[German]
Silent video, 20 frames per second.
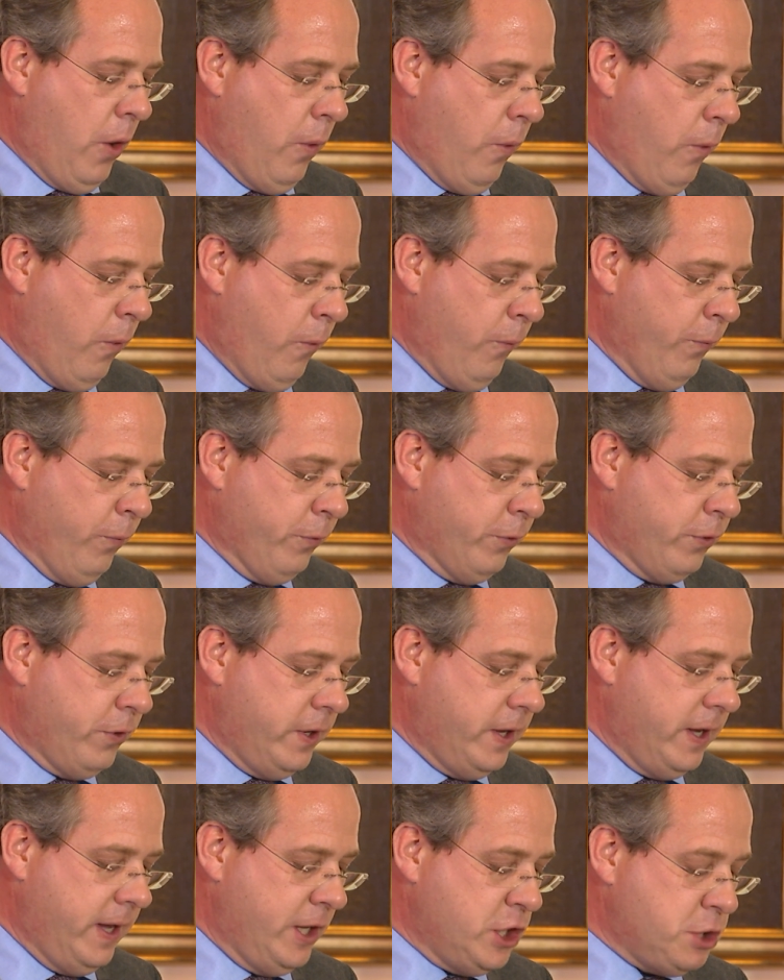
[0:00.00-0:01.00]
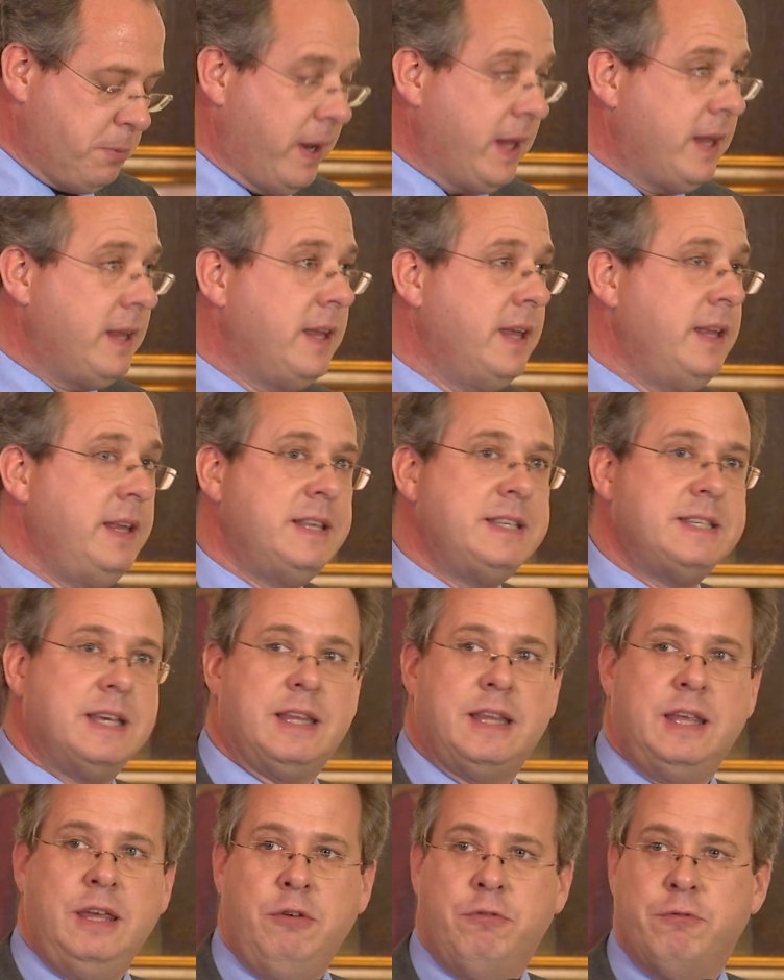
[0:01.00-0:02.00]
und äh, entsprechende
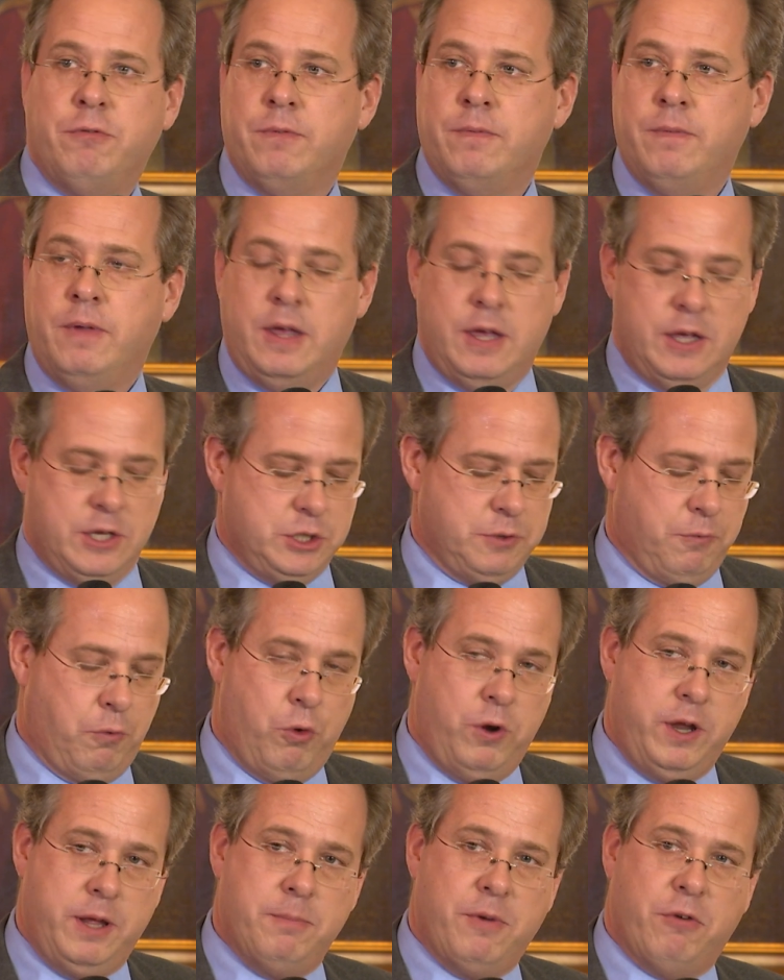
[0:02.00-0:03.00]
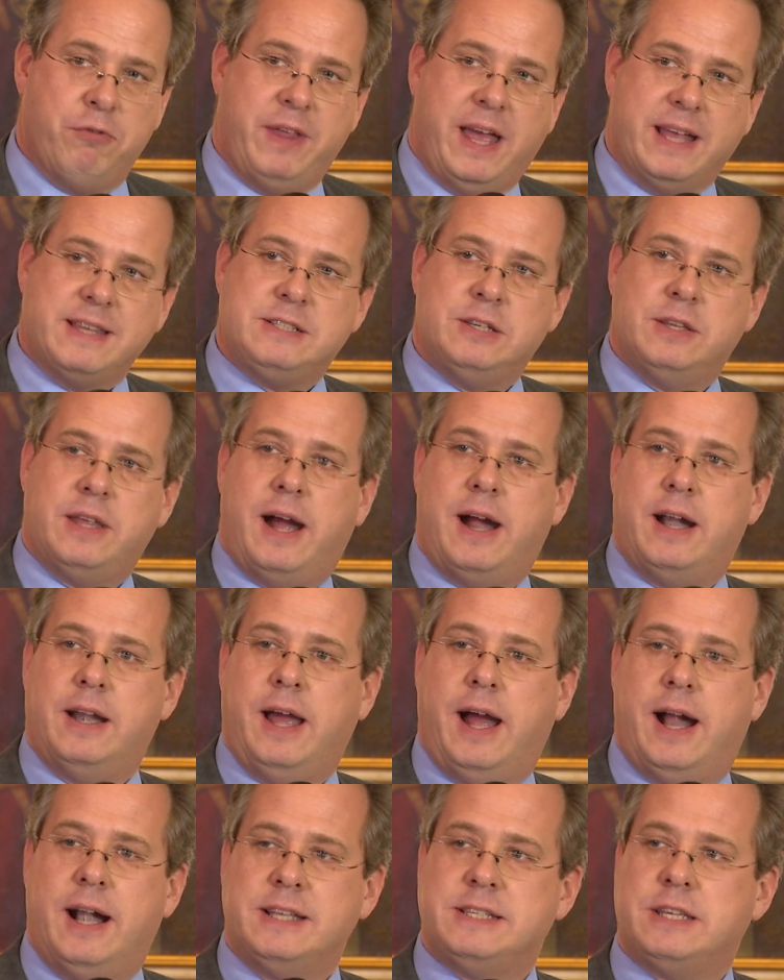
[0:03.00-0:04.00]
Initiativen sowohl eben auf
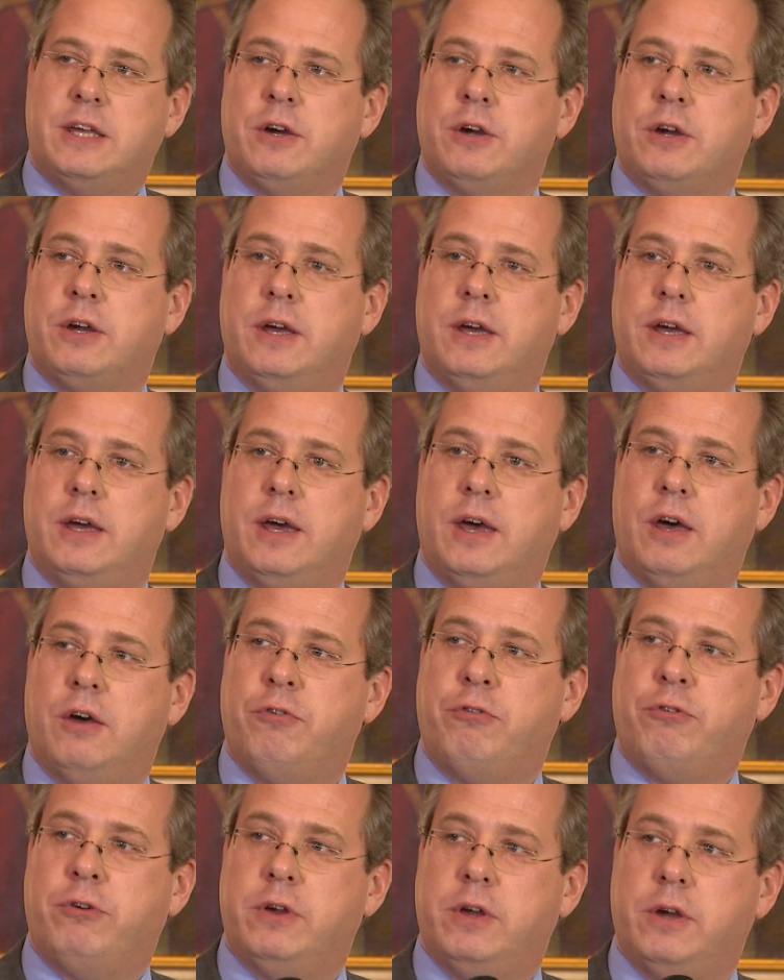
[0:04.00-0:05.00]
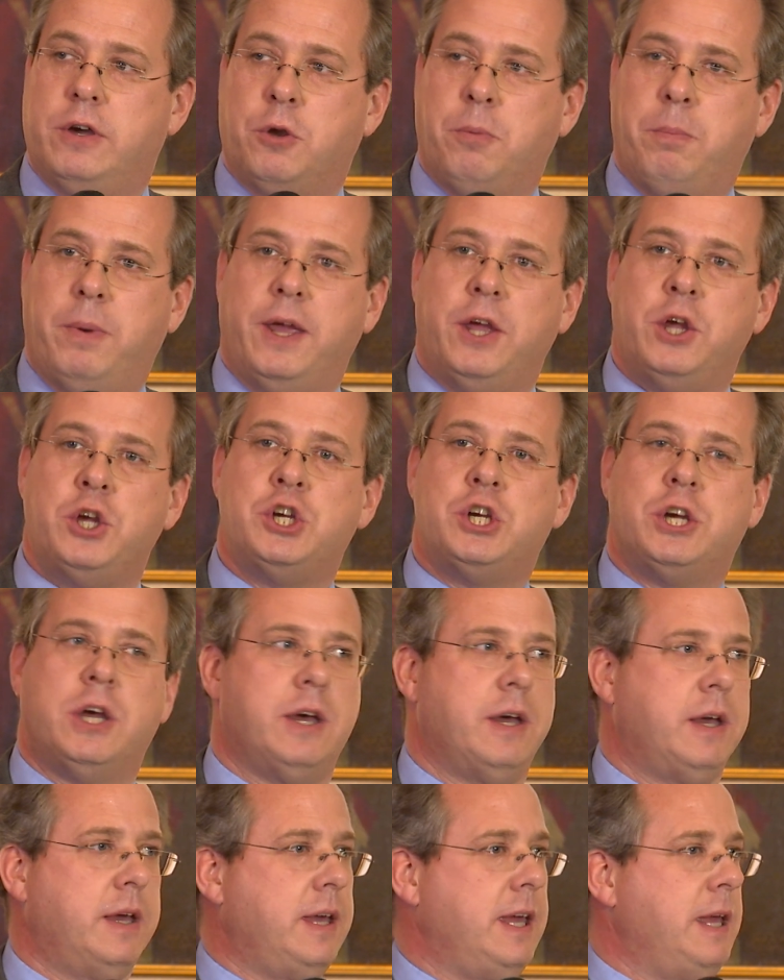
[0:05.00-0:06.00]
nationaler als auch äh, auf
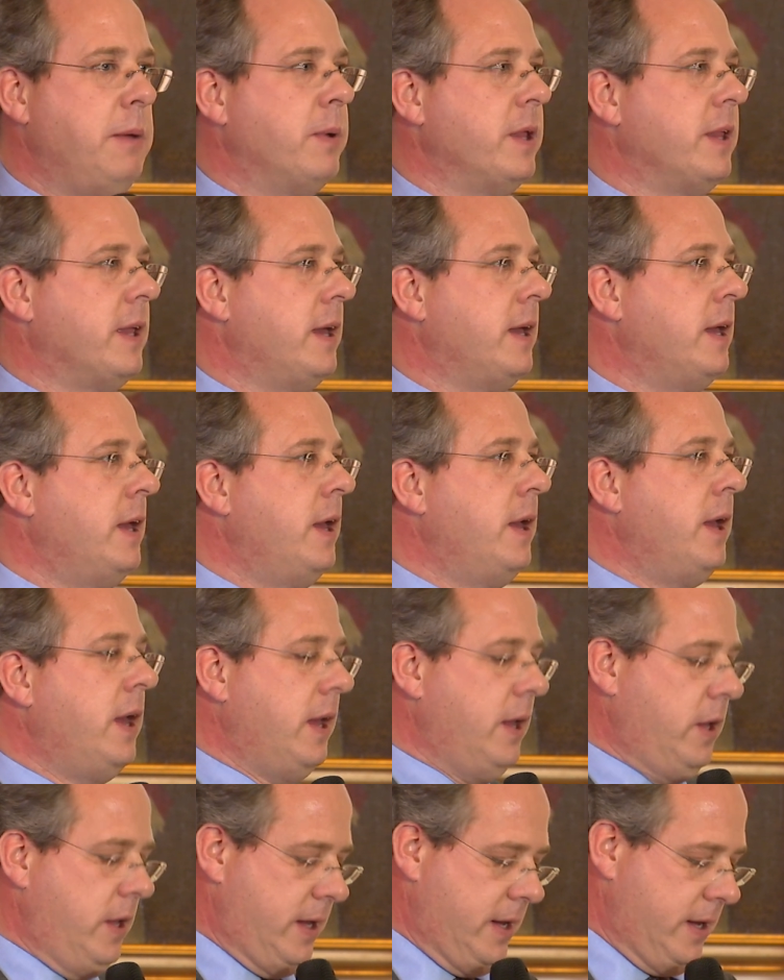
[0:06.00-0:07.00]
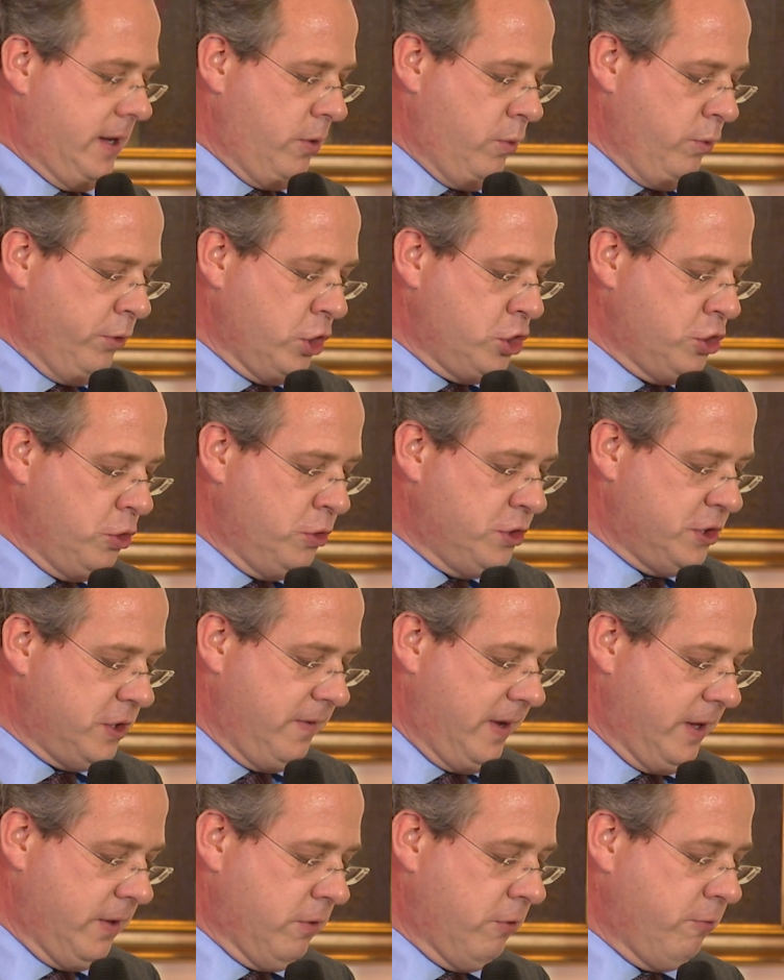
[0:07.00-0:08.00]
europäischer Ebene äh, unterstützt
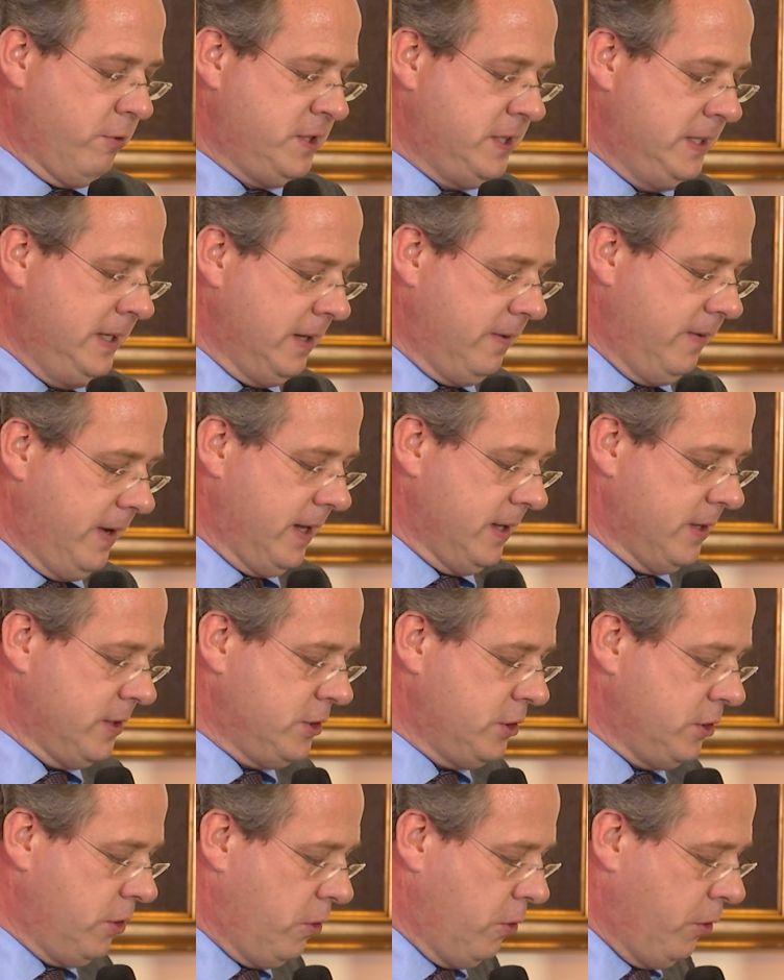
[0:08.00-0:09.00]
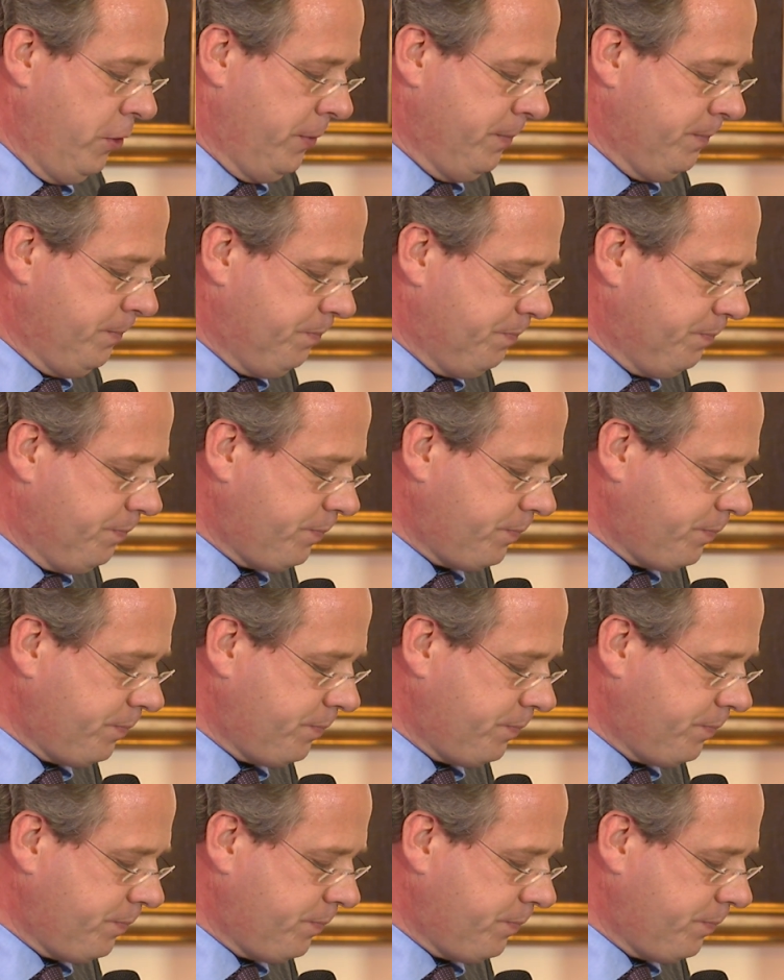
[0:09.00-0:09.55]
werden und forciert werden sollen.